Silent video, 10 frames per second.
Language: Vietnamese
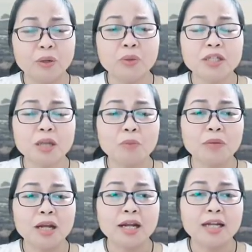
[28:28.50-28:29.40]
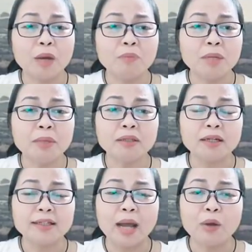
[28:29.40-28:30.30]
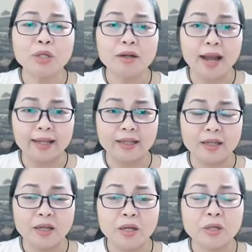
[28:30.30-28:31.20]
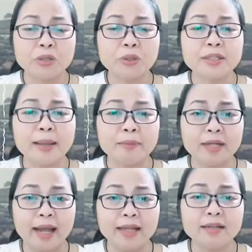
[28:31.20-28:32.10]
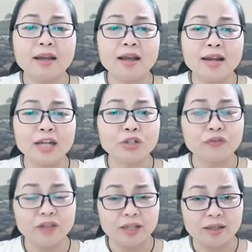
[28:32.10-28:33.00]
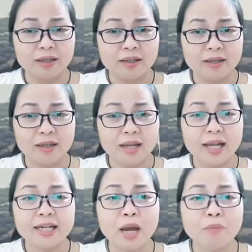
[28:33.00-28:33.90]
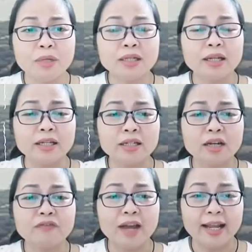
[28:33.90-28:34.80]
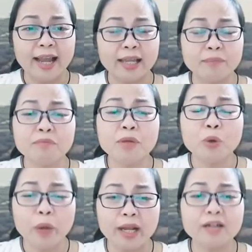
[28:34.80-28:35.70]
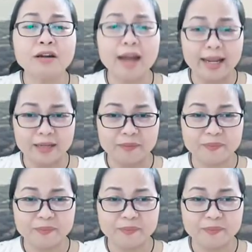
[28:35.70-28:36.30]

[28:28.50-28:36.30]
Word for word: Uống xong, Đạo Minh mới tỉnh táo trở lại, rồi chậm rãi kể lại sự việc. Đạo Minh nghỉ ngơi vài ngày mới khỏe trở lại.